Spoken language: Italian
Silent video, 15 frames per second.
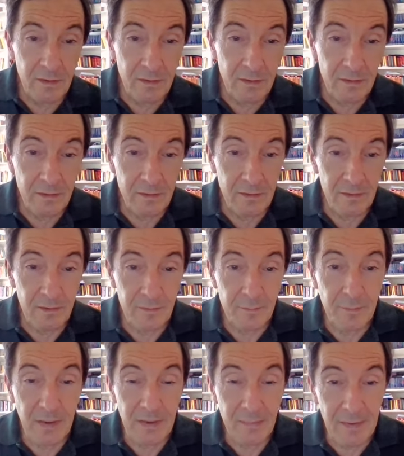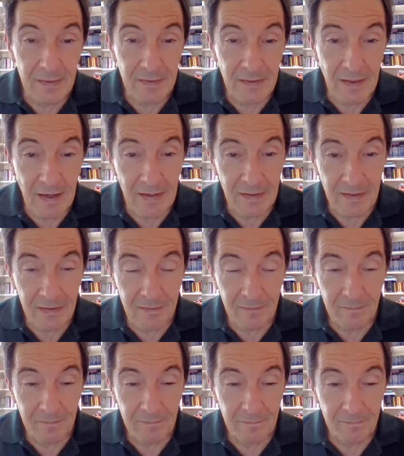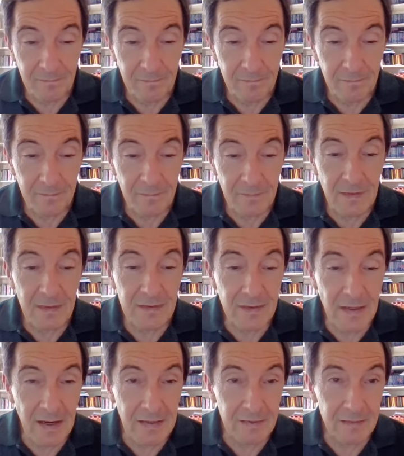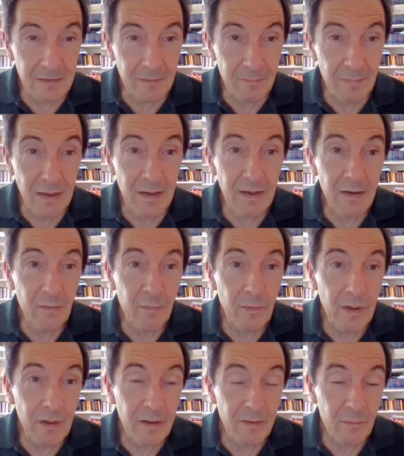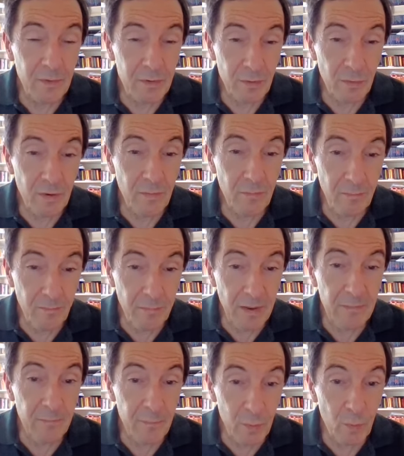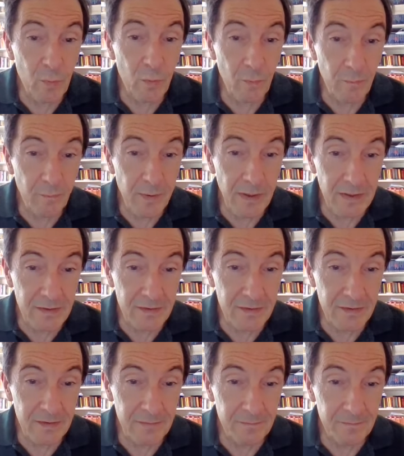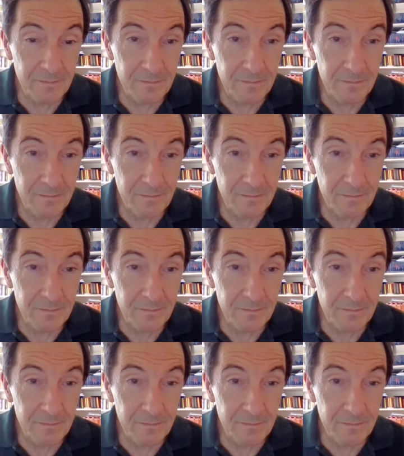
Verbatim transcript: eh, sperimentare d'estate, ma è una questione ben più complessa,